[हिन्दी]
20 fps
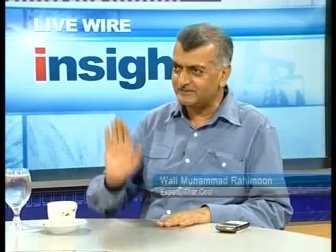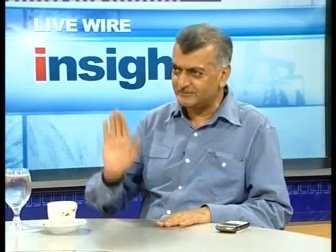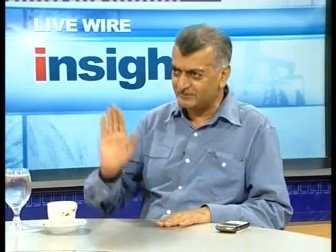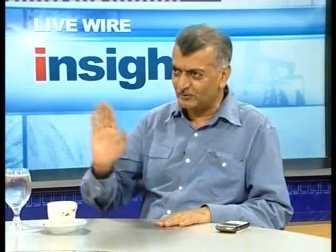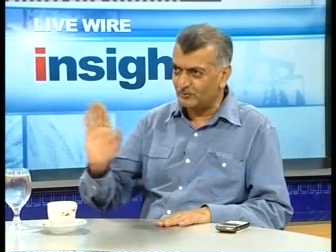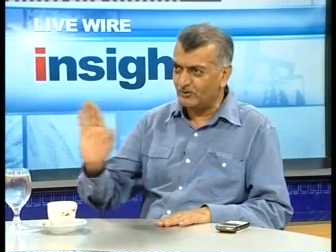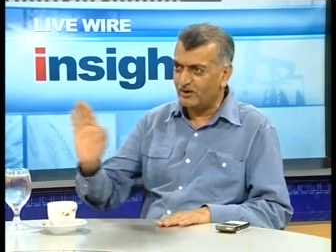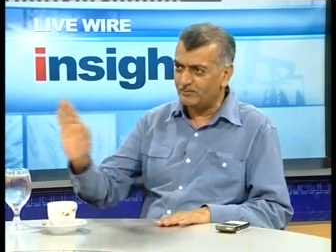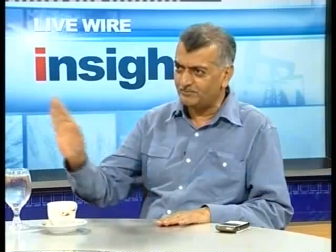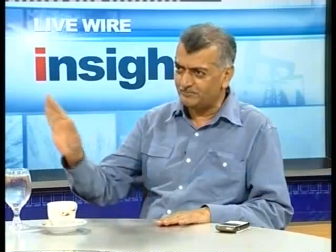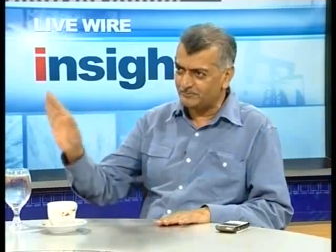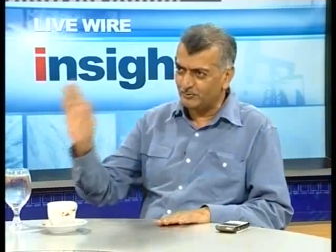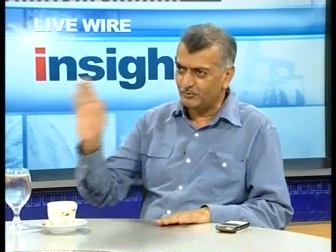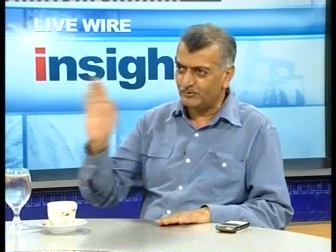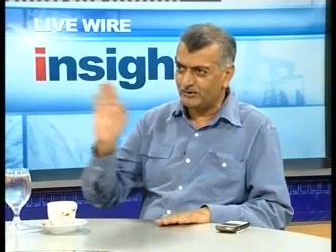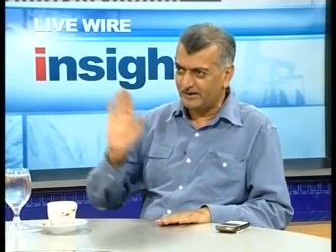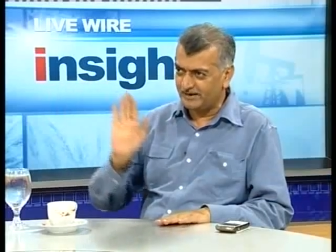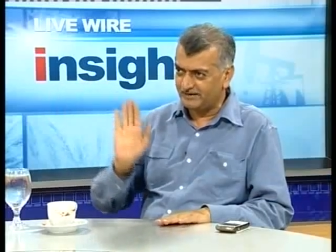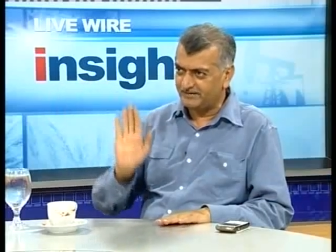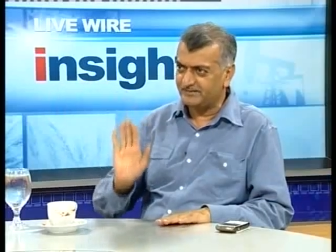चलो आप जो
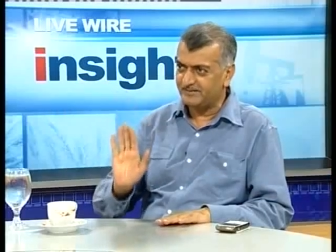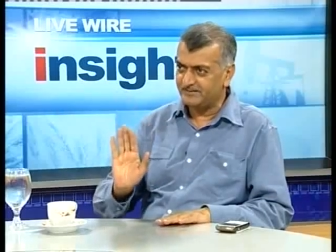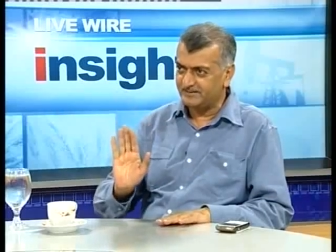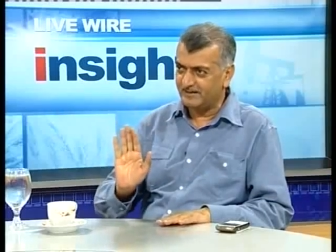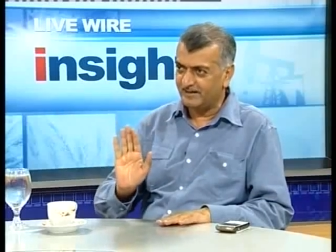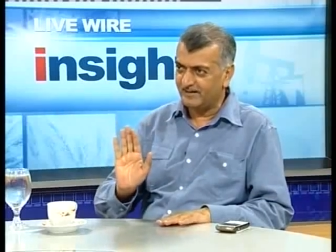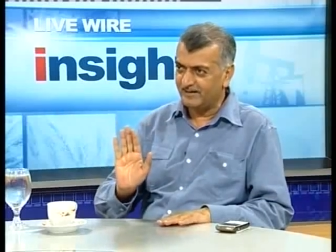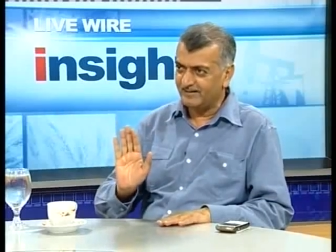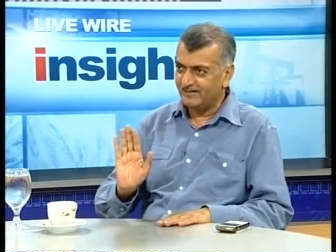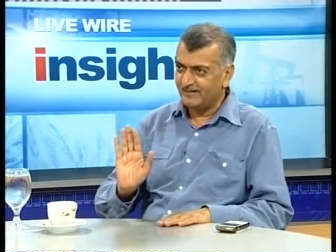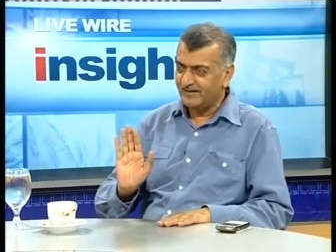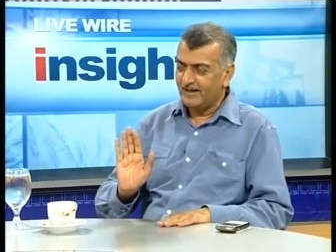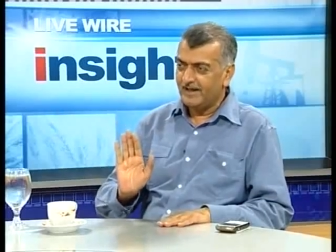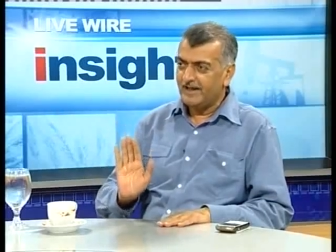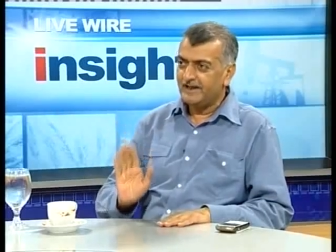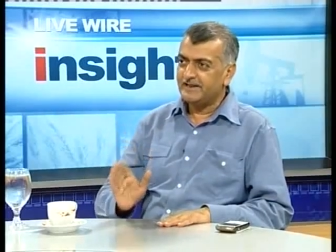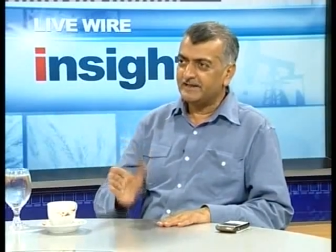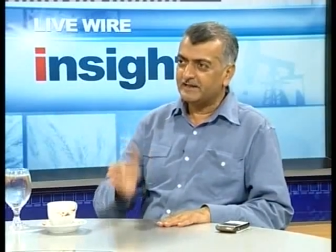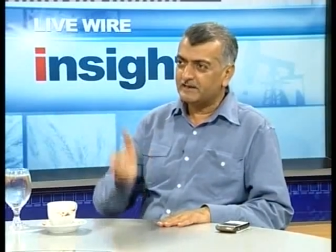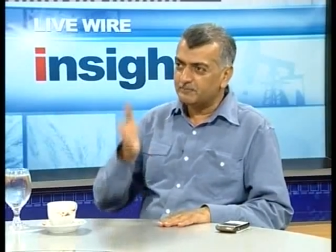कहे ठीक है
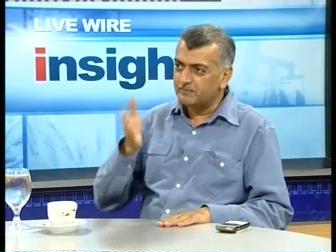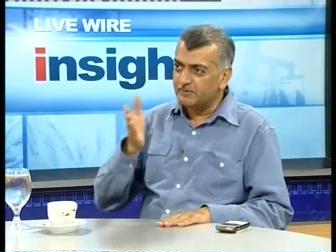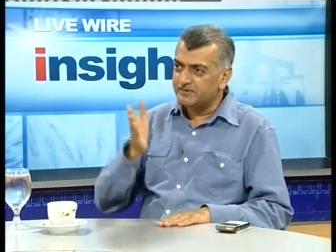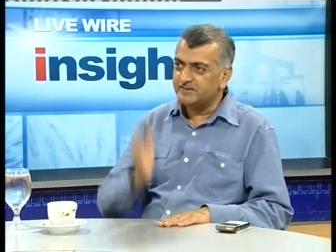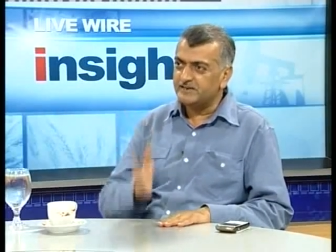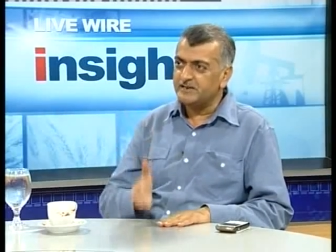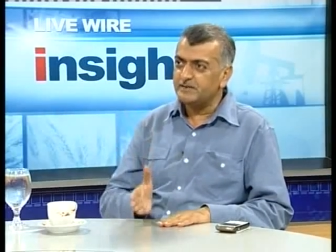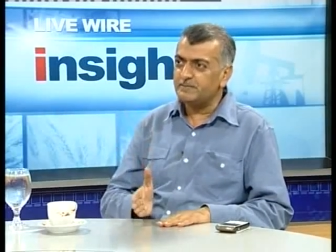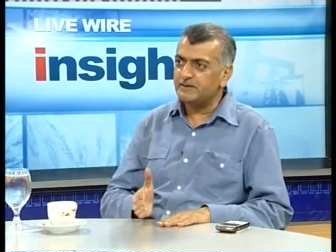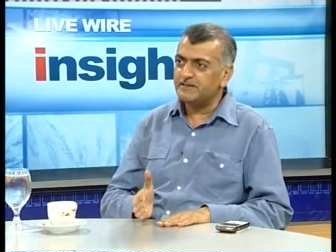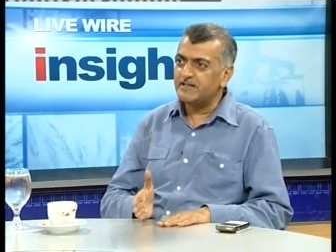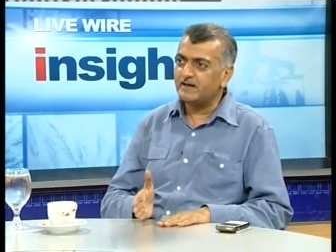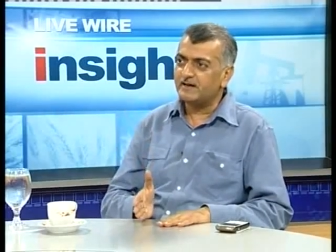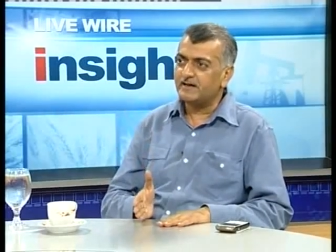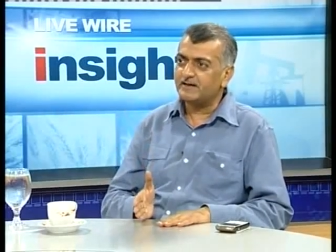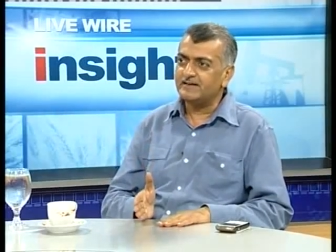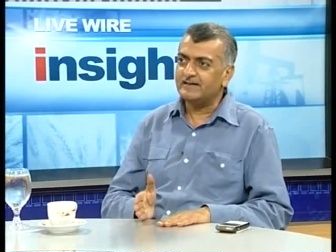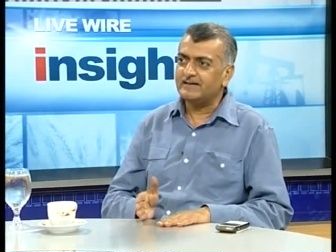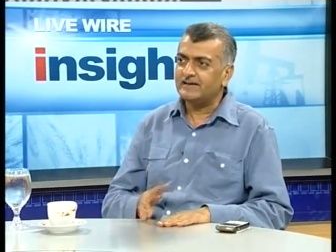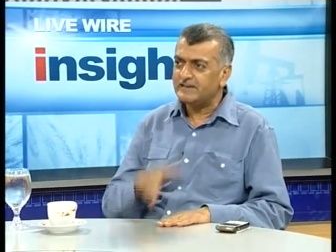अच्छा लेकिन बिजली पैदा
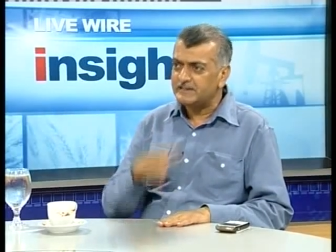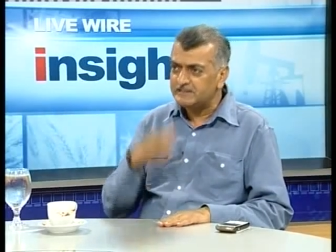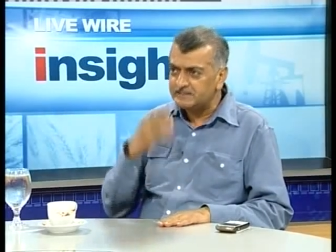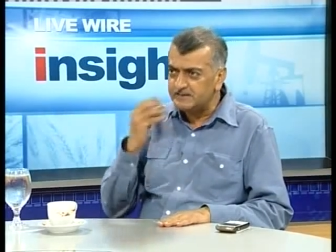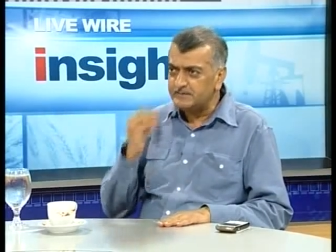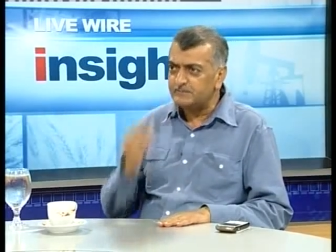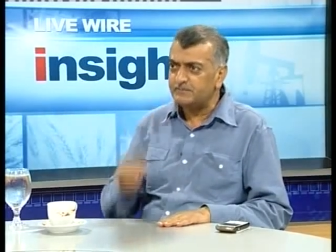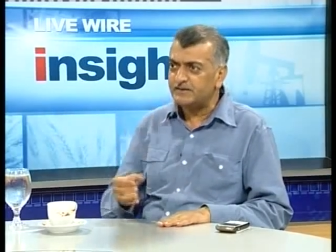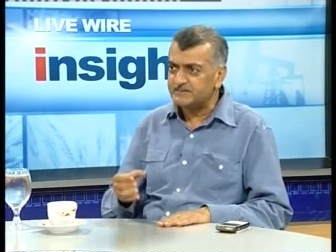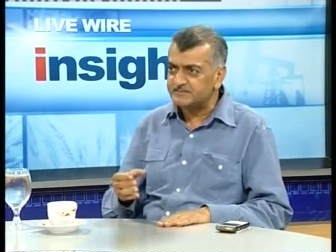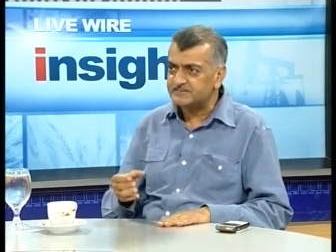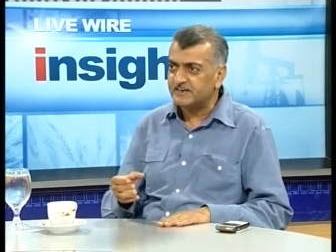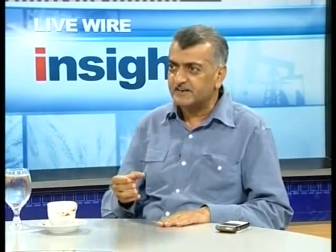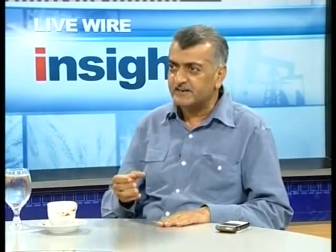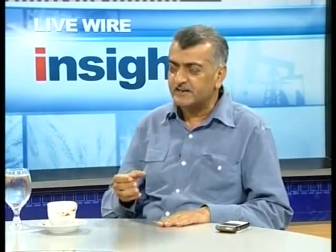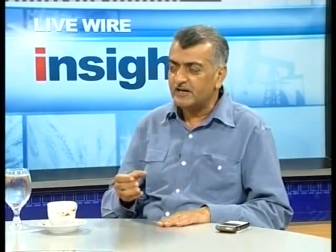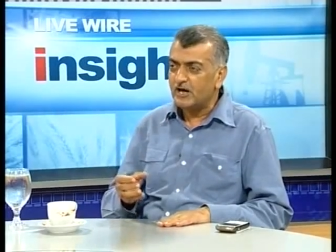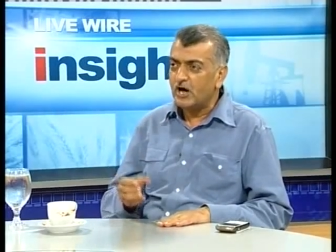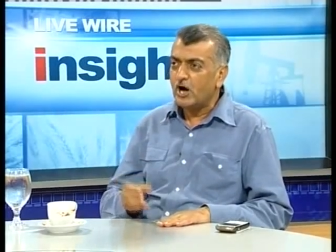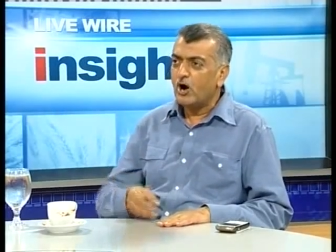करने के लिए दी बेस्ट है
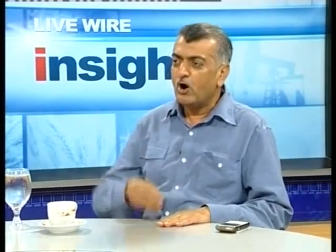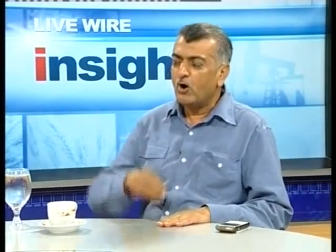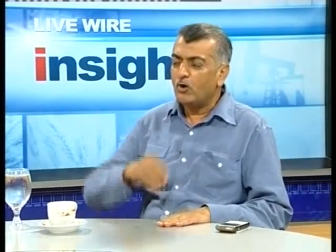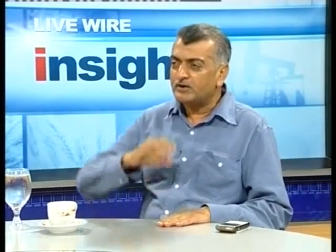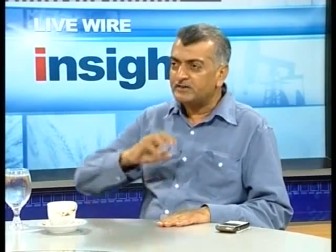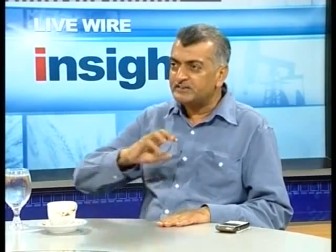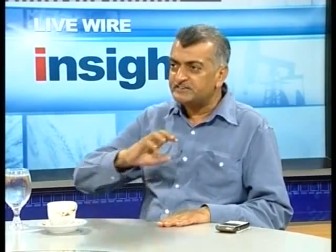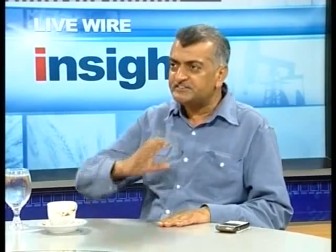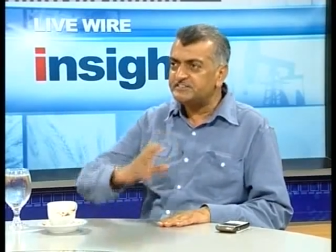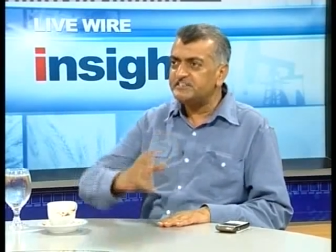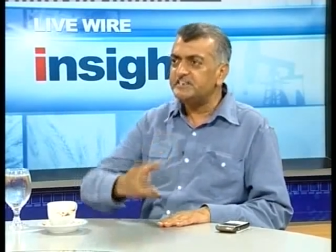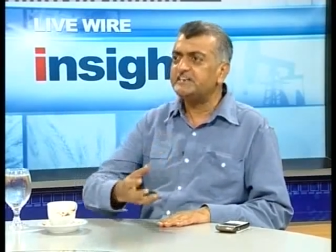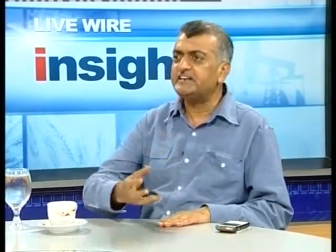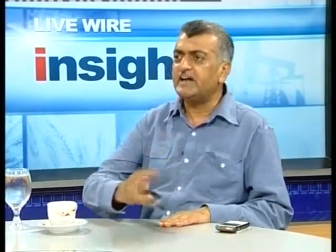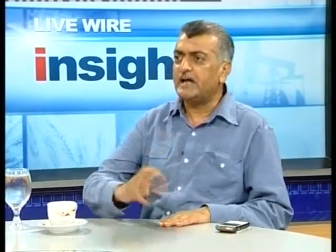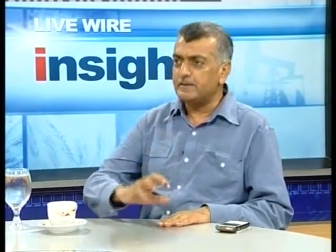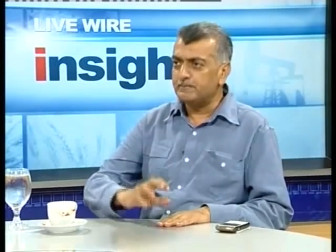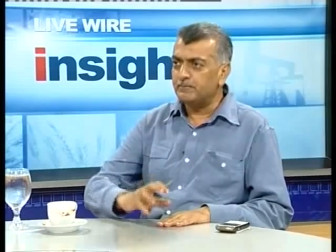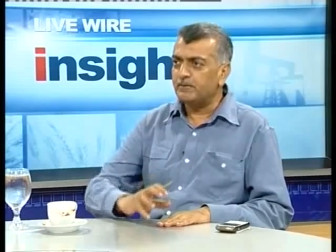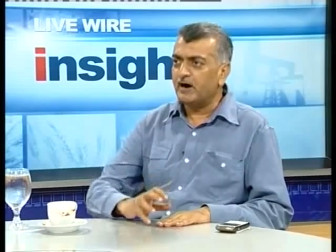और इसी
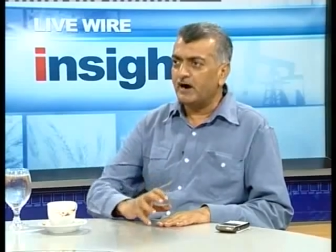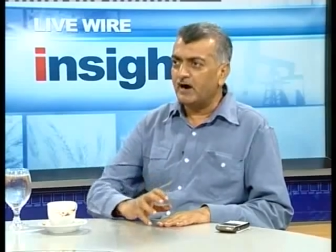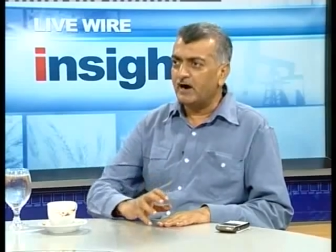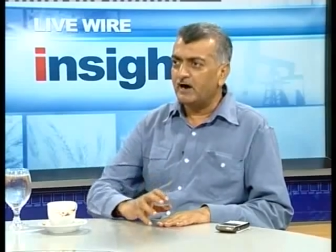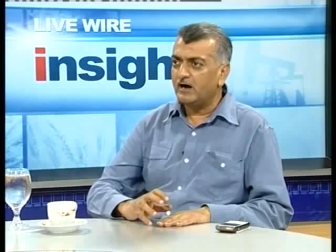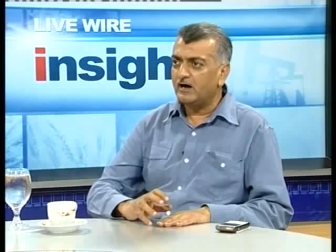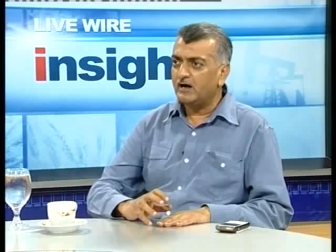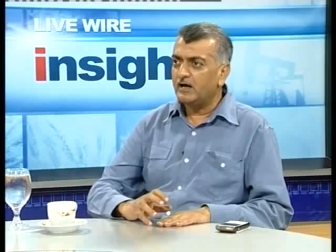टाइप का